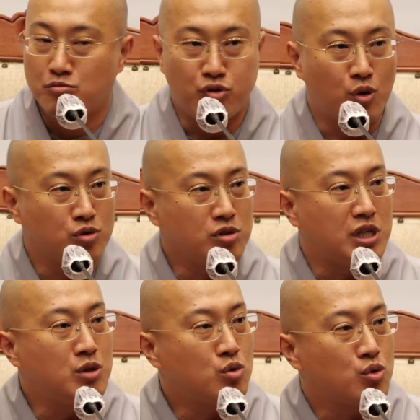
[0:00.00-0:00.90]
불교는
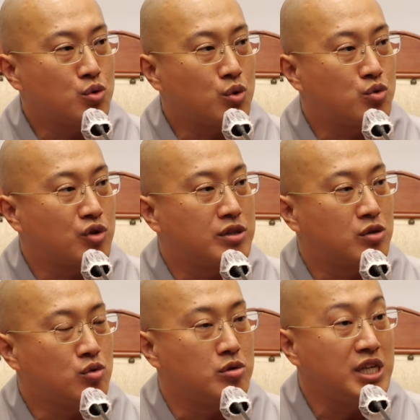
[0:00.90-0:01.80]
인도 종교
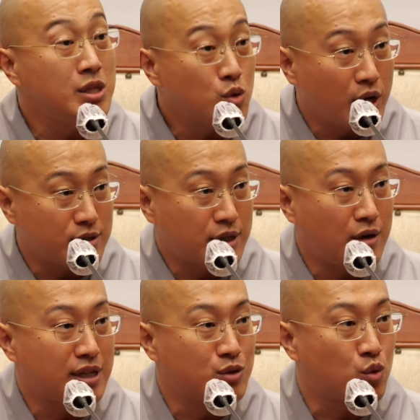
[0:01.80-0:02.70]
중에서도 인도에서
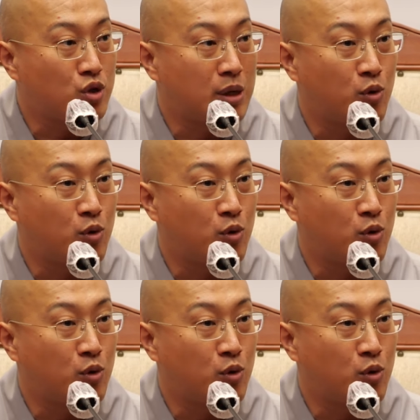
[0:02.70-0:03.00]
태어난 종교다